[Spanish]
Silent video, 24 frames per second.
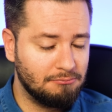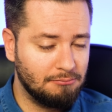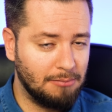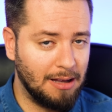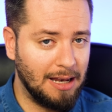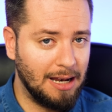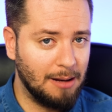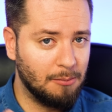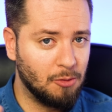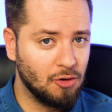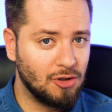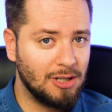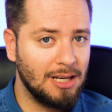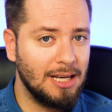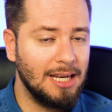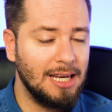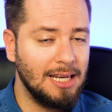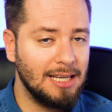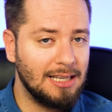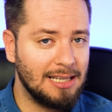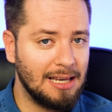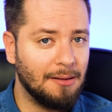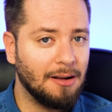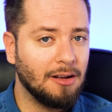Veremos
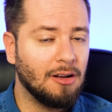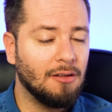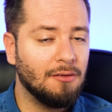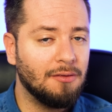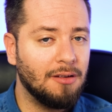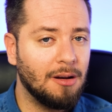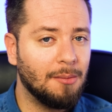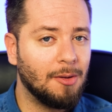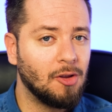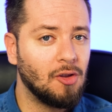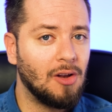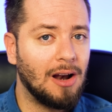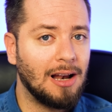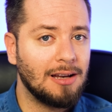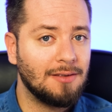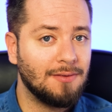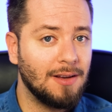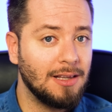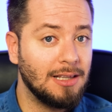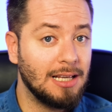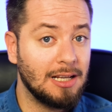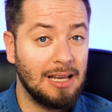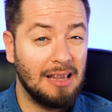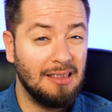si se van confirmando las
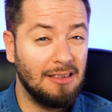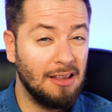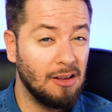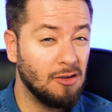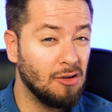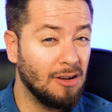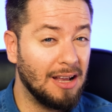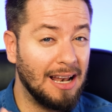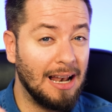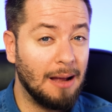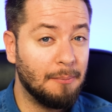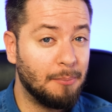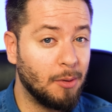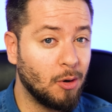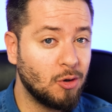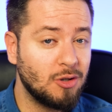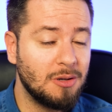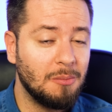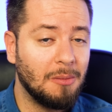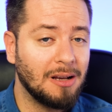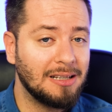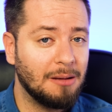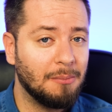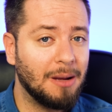fechas. Entiendo que la
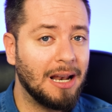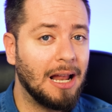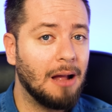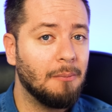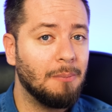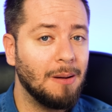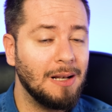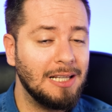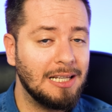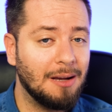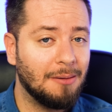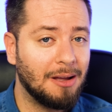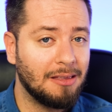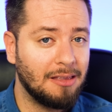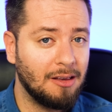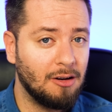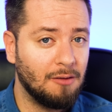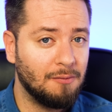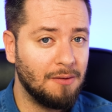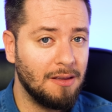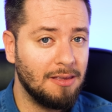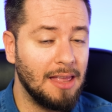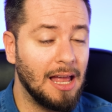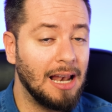próxima semana Apple ya va a hacer
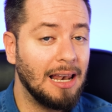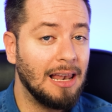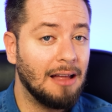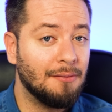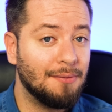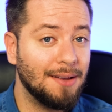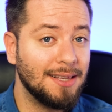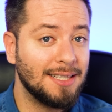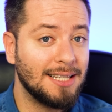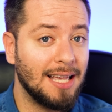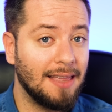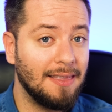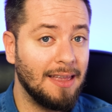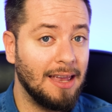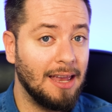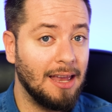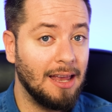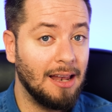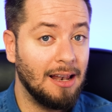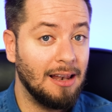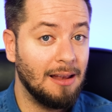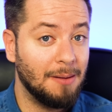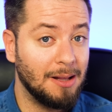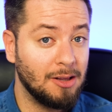oficial la fecha
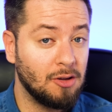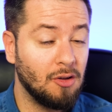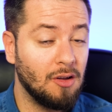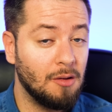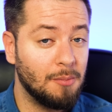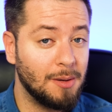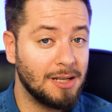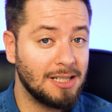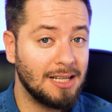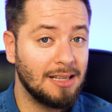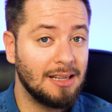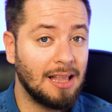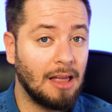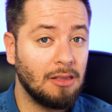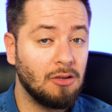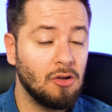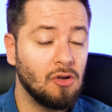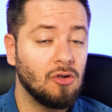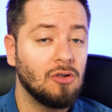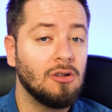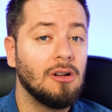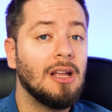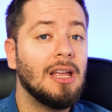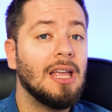del evento de
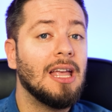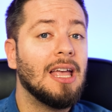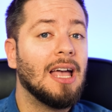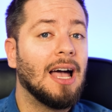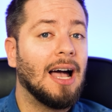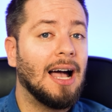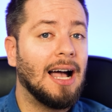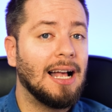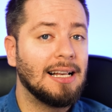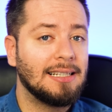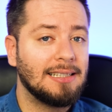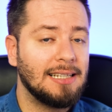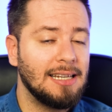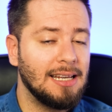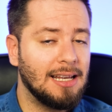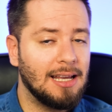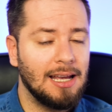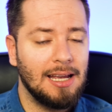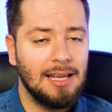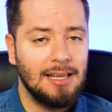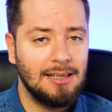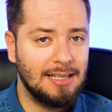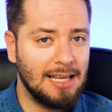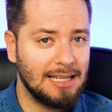presentación, así
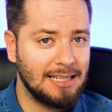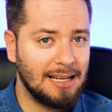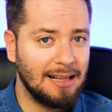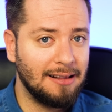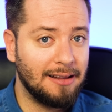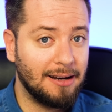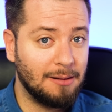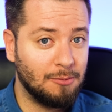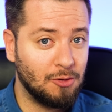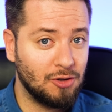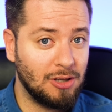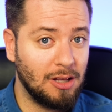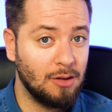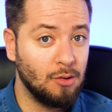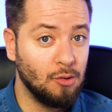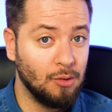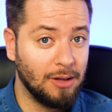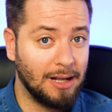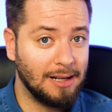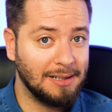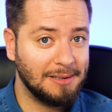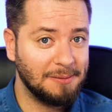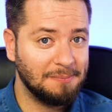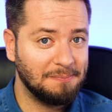que ya saldremos de
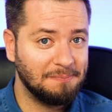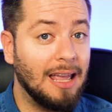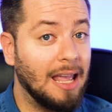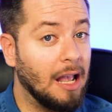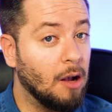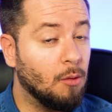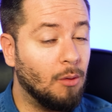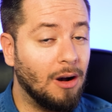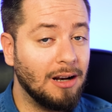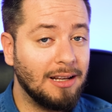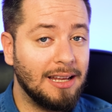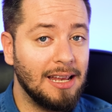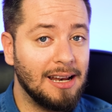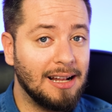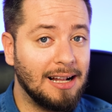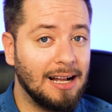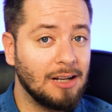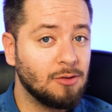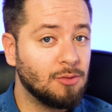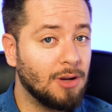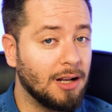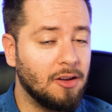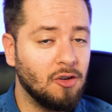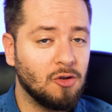dudas. En cualquier
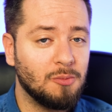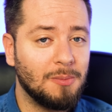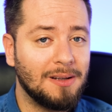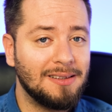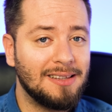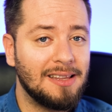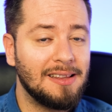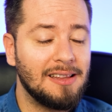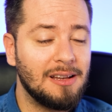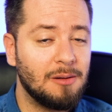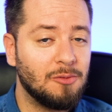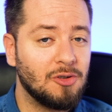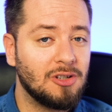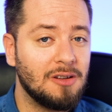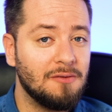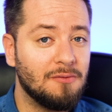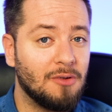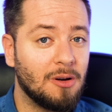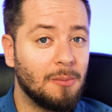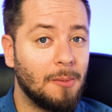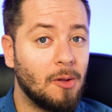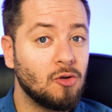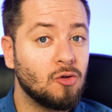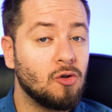caso, aquí os mantendremos
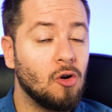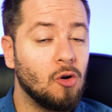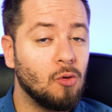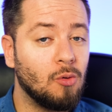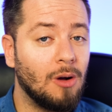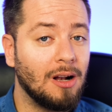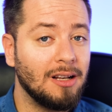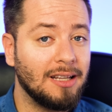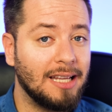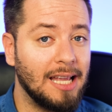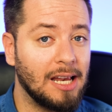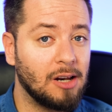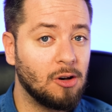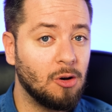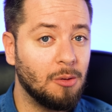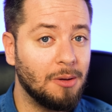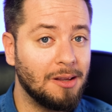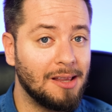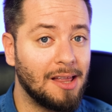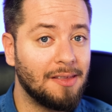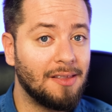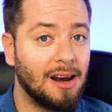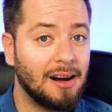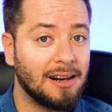informados con cualquier
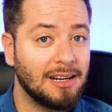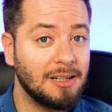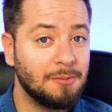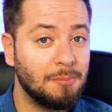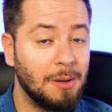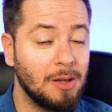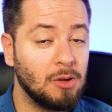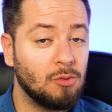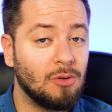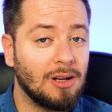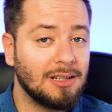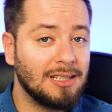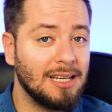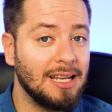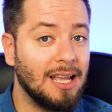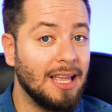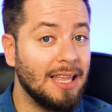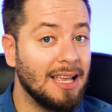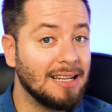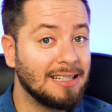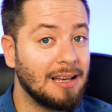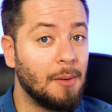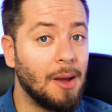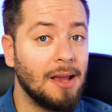novedad al respecto, así que
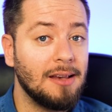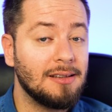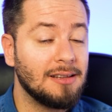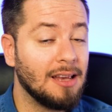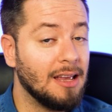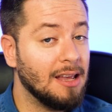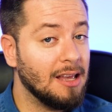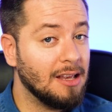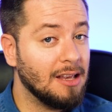ya sabéis,